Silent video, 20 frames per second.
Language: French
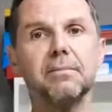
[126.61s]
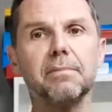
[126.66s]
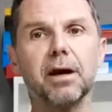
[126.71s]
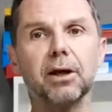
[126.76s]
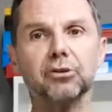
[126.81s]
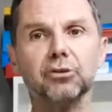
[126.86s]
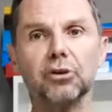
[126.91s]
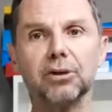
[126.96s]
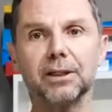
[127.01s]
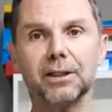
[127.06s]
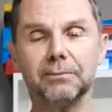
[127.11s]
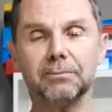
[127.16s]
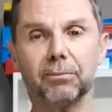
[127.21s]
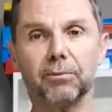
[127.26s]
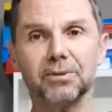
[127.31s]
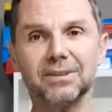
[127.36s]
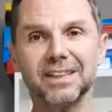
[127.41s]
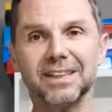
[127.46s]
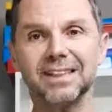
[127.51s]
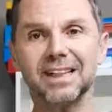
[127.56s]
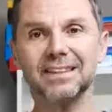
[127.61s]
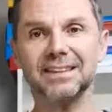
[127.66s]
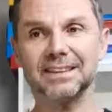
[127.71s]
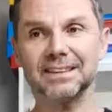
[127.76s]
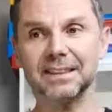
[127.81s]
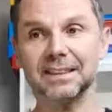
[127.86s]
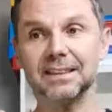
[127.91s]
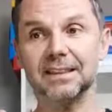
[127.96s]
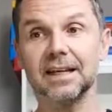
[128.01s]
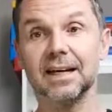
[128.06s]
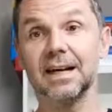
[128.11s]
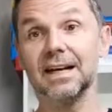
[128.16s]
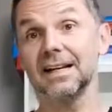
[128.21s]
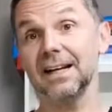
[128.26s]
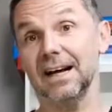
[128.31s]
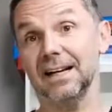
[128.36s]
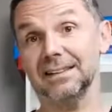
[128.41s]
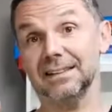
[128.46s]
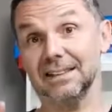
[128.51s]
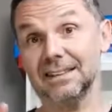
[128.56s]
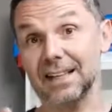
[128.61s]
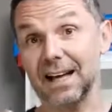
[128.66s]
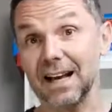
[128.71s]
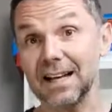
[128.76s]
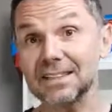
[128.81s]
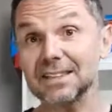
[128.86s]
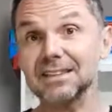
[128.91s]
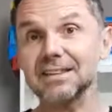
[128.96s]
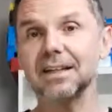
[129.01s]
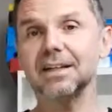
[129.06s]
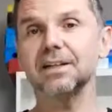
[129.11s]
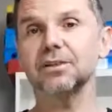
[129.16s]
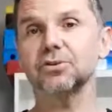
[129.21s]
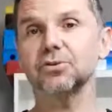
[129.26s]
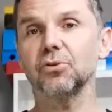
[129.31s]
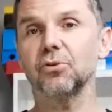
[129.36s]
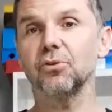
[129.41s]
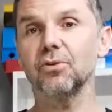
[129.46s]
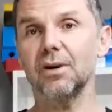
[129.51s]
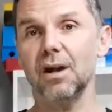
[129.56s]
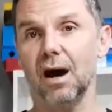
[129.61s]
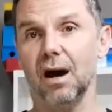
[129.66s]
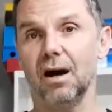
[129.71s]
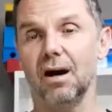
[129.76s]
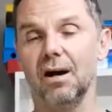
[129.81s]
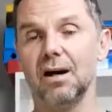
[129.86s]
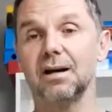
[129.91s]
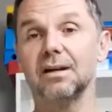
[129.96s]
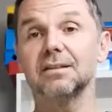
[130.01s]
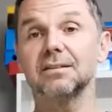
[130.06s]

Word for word: l'hébergeur qui procède à, à cette installation-là.